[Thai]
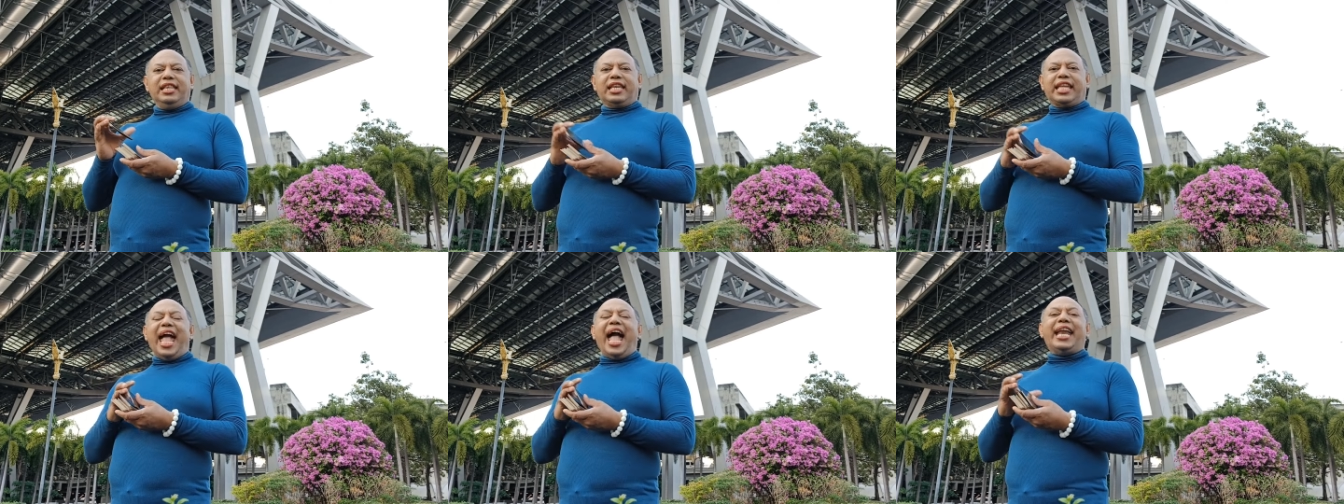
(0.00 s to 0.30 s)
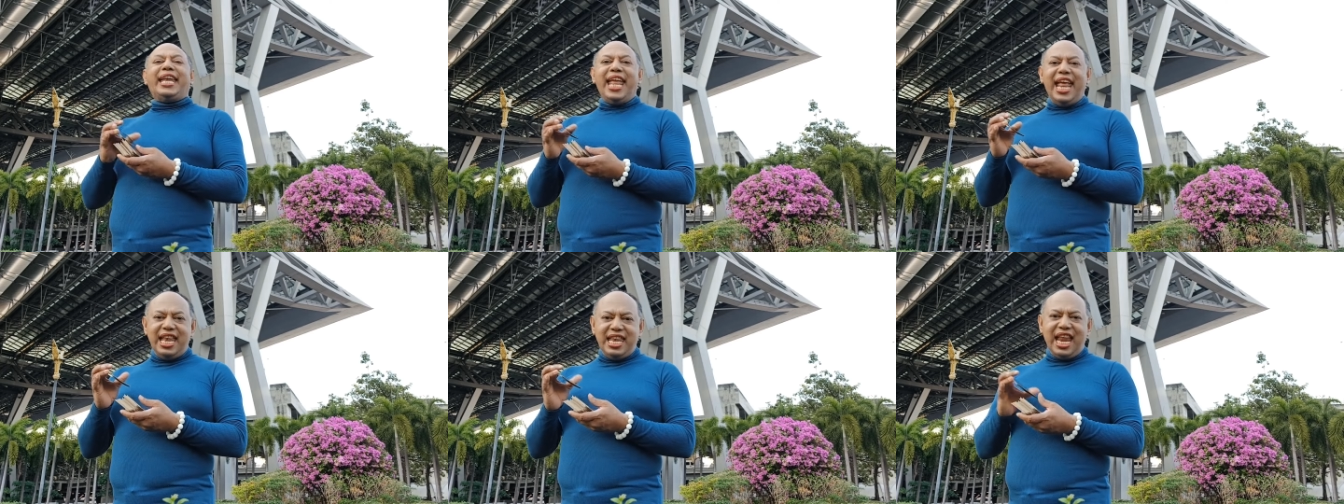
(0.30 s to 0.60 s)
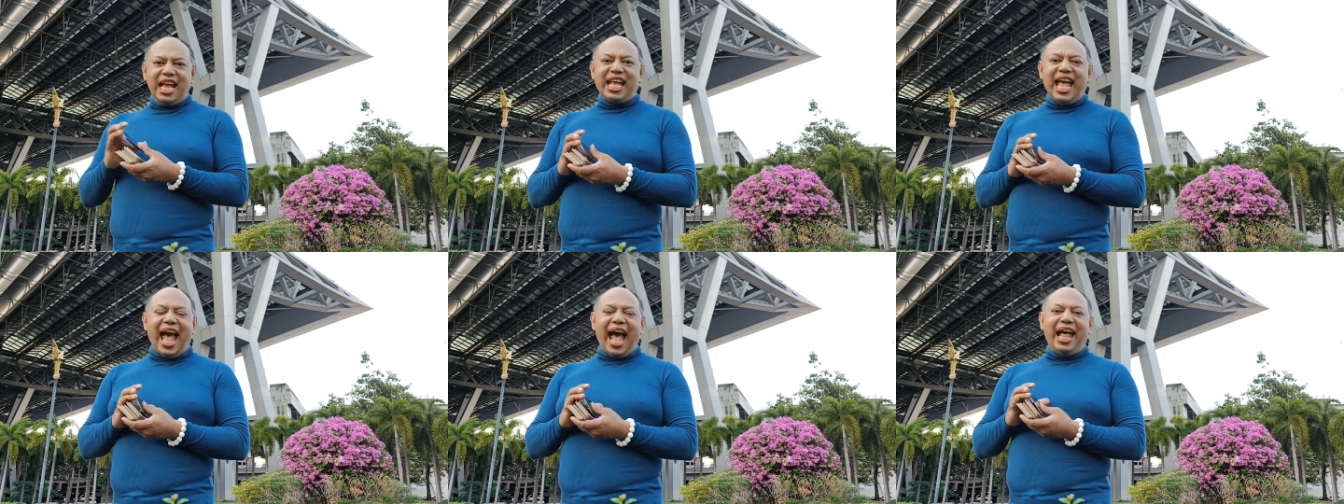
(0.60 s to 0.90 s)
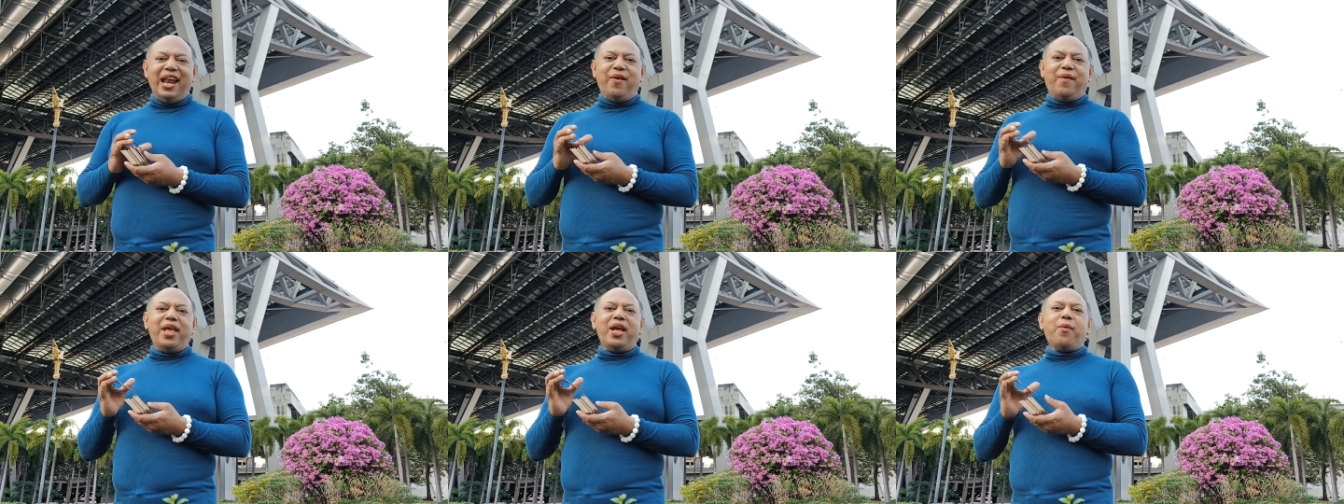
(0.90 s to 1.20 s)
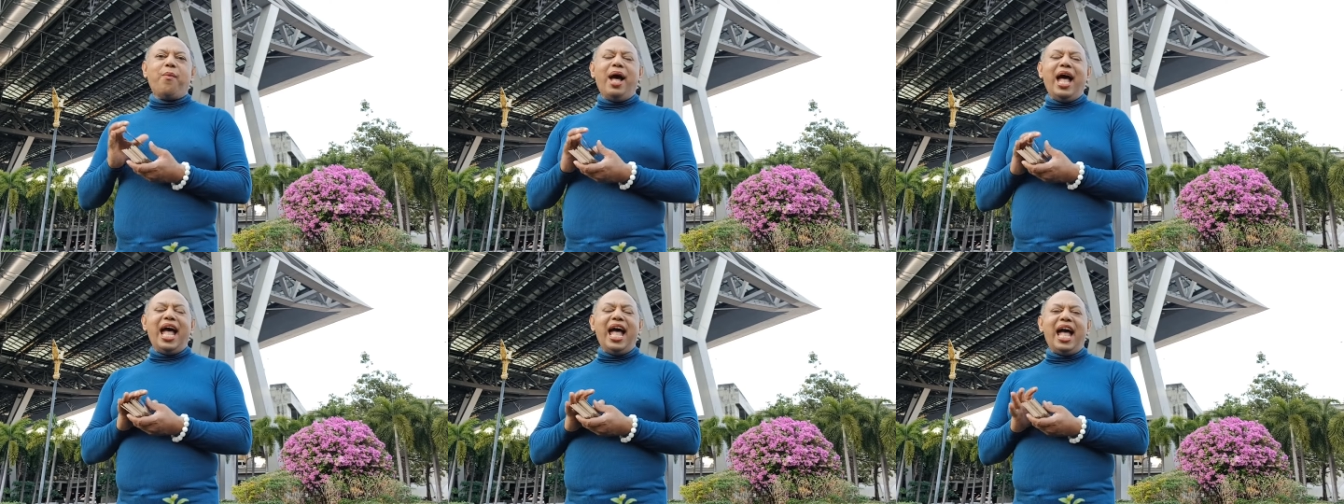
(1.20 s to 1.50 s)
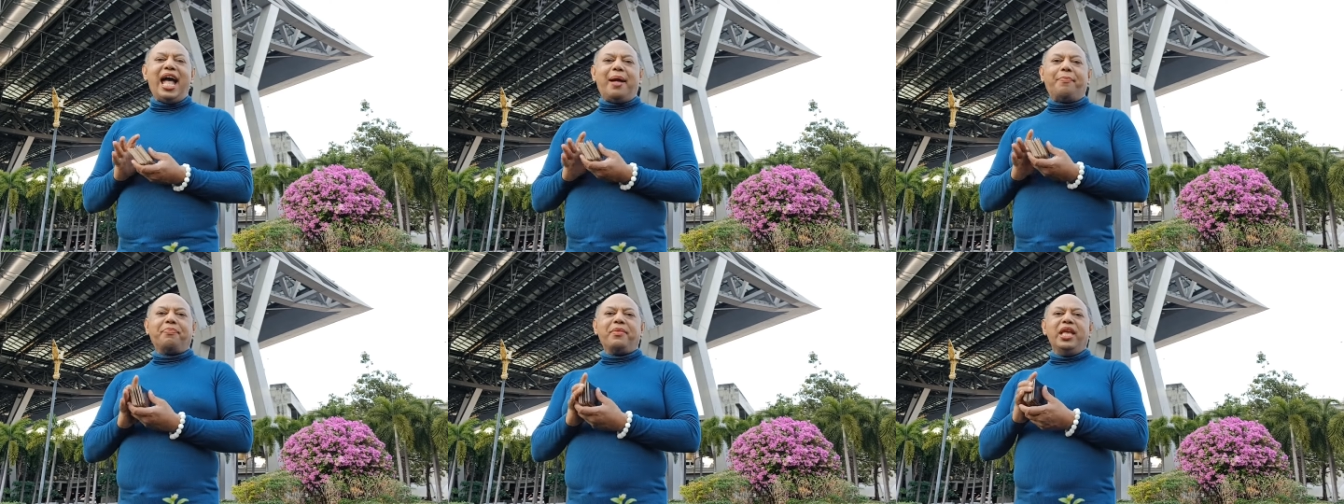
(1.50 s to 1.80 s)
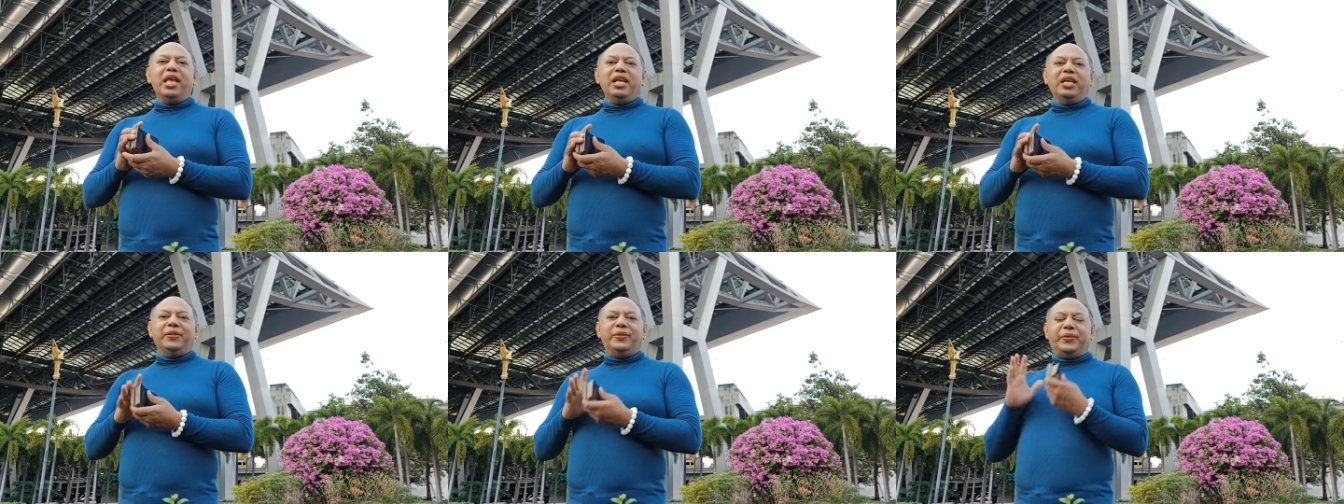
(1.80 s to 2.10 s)
การ์เด้นนะคะเราเรียกว่า
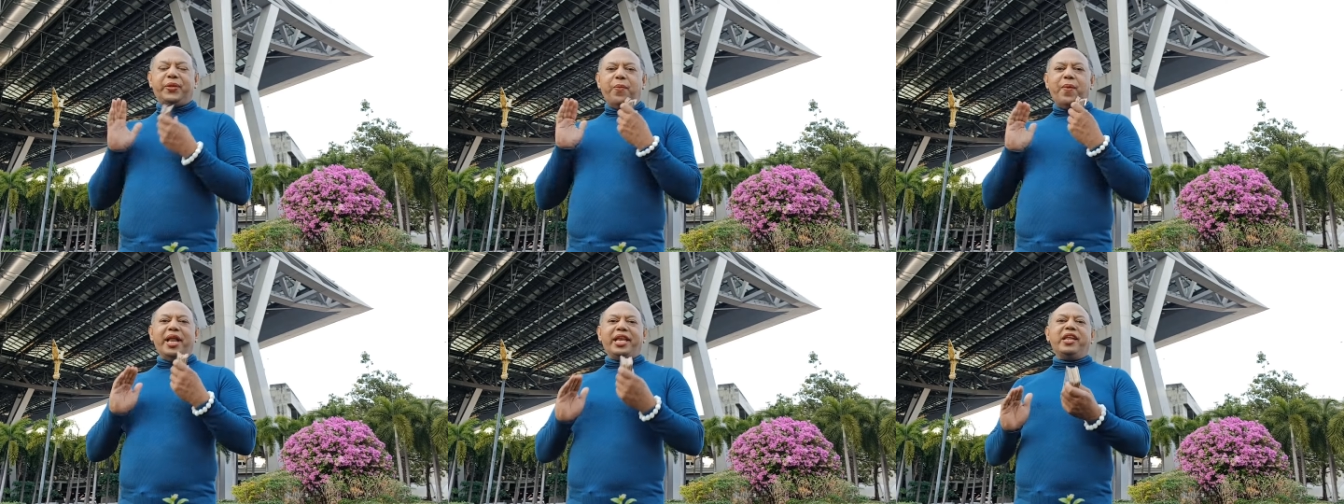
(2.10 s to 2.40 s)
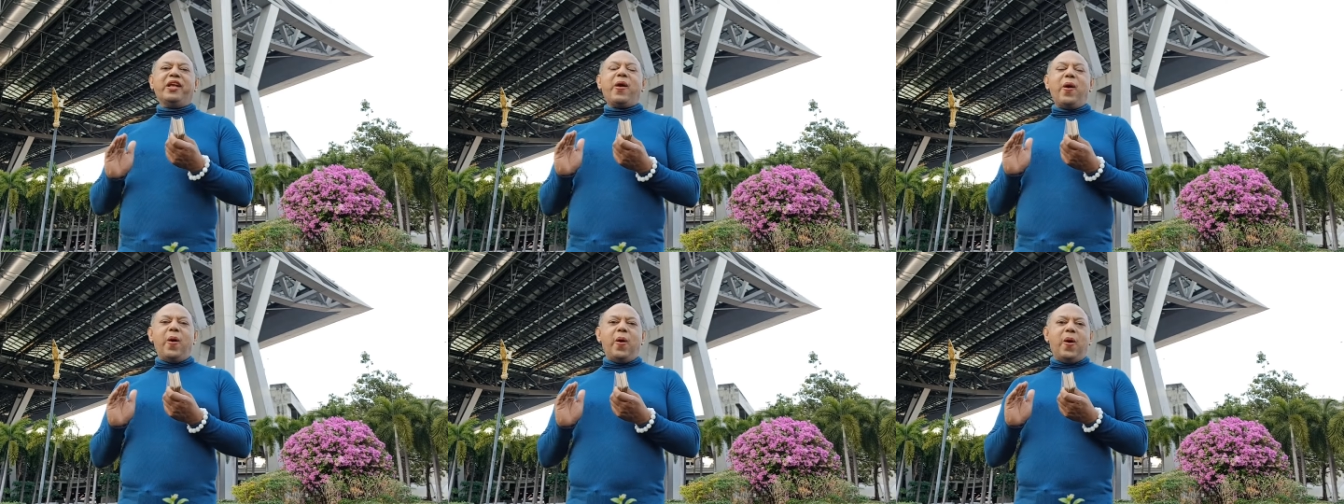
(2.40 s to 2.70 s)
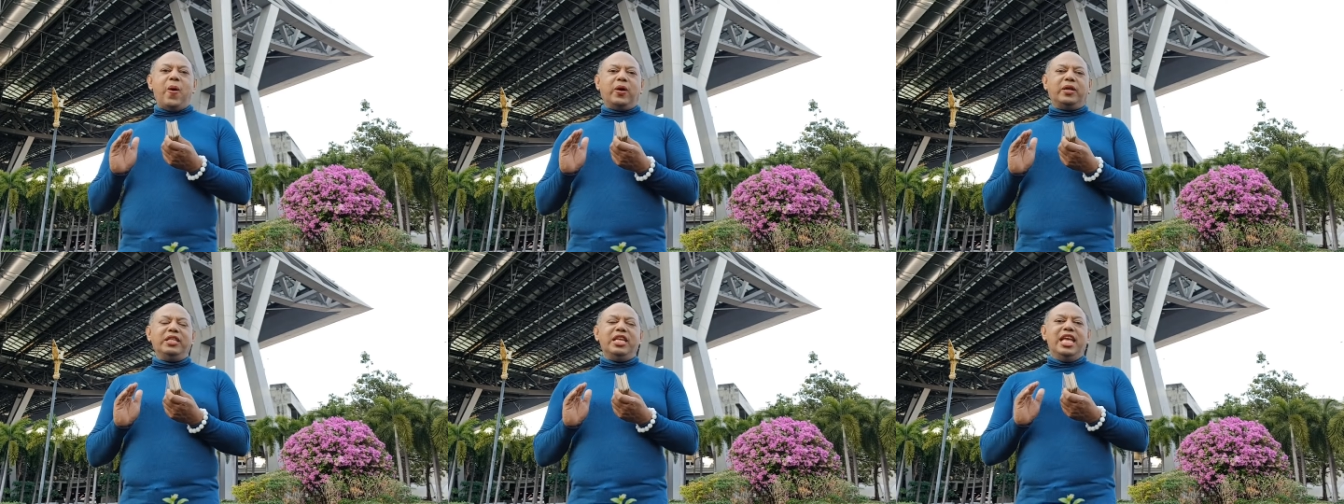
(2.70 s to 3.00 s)
สวนของ